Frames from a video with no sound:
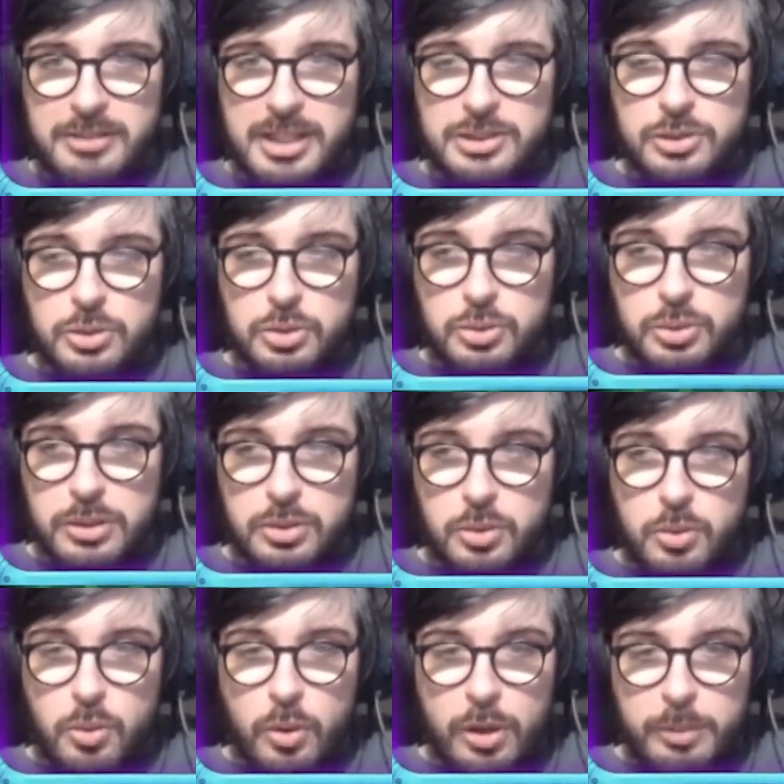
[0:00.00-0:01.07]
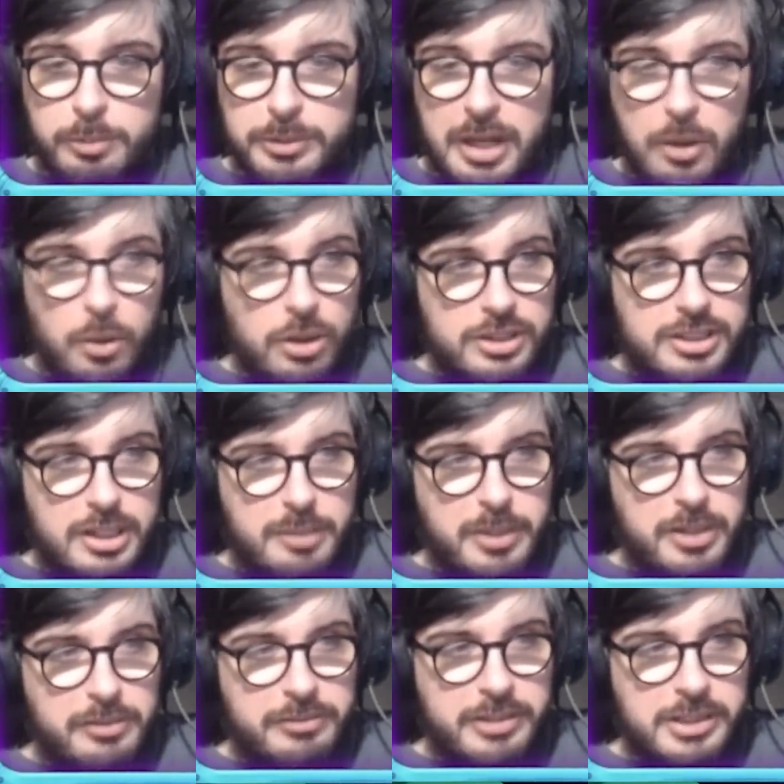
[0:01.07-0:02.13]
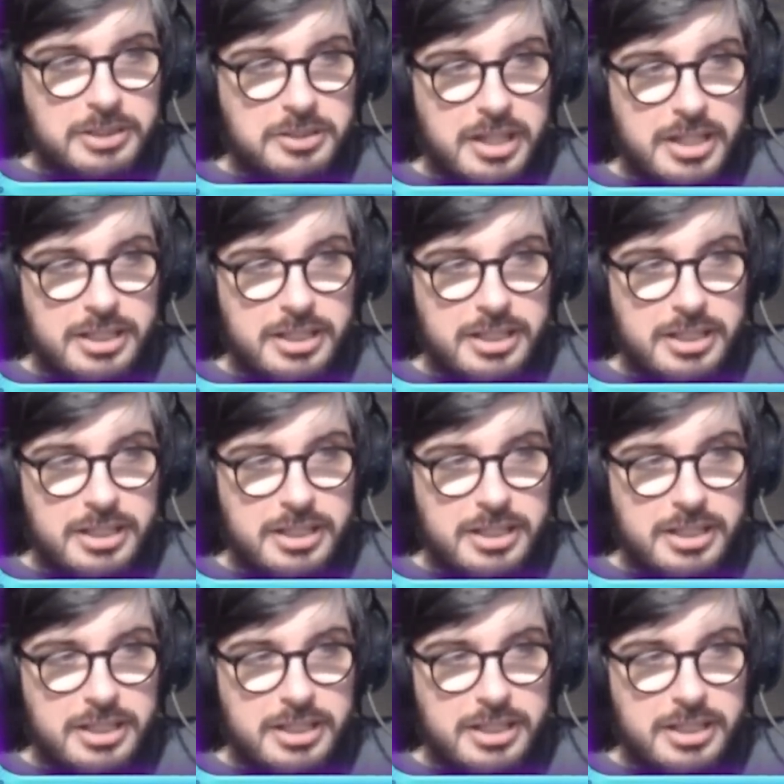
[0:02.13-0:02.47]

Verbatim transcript: a estrutura do corpo da outra, pelo visto, é